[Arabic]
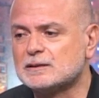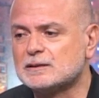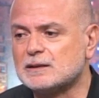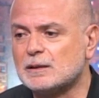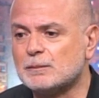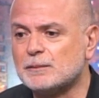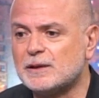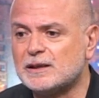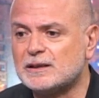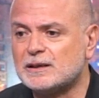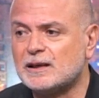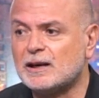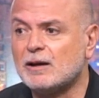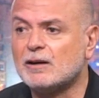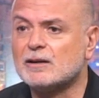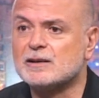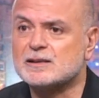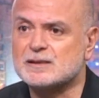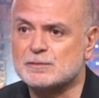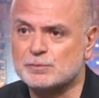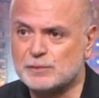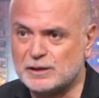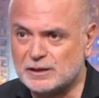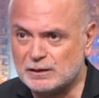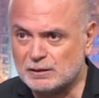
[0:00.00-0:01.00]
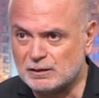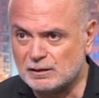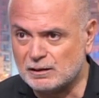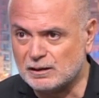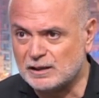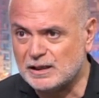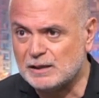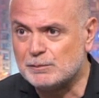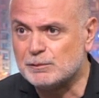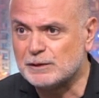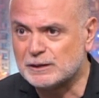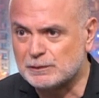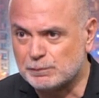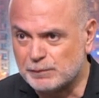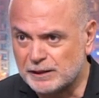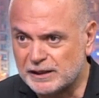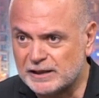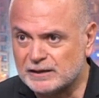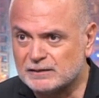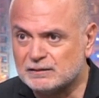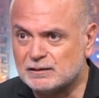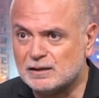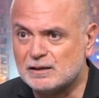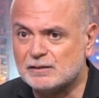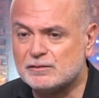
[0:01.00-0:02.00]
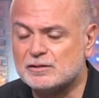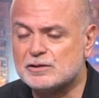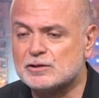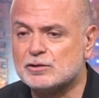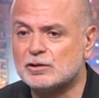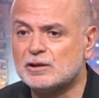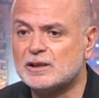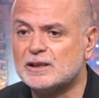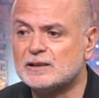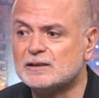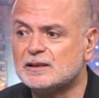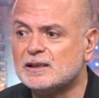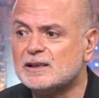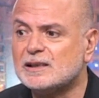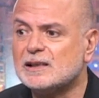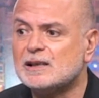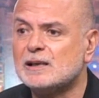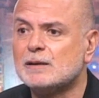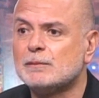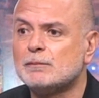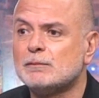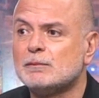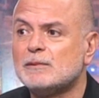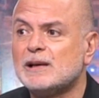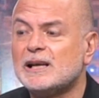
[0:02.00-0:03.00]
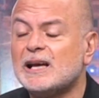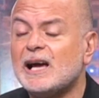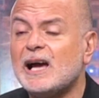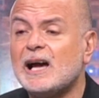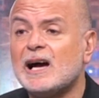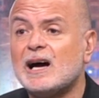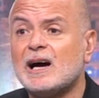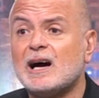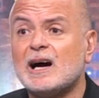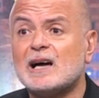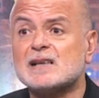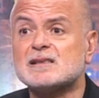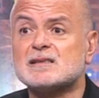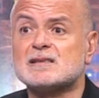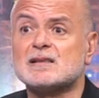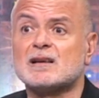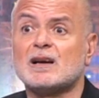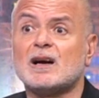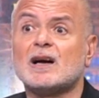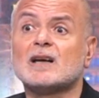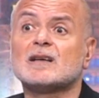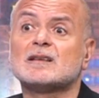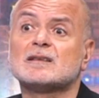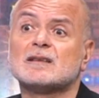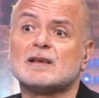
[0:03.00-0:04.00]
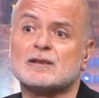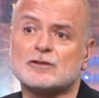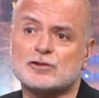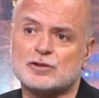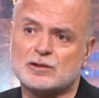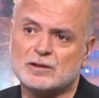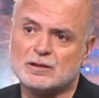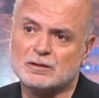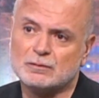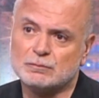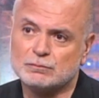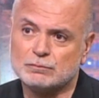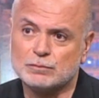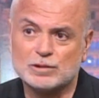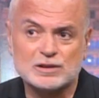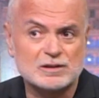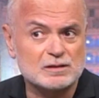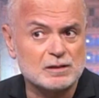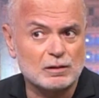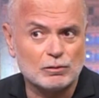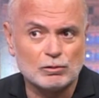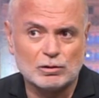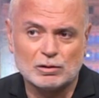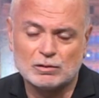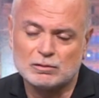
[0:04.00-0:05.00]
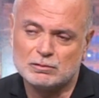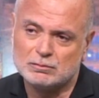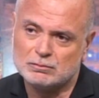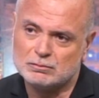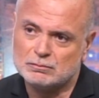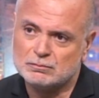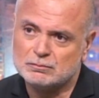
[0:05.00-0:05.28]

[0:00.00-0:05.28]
تما نقص من قيمه باقي التلفزيونات هي اللي ملاحقه عصرها اكثر شيء بتصور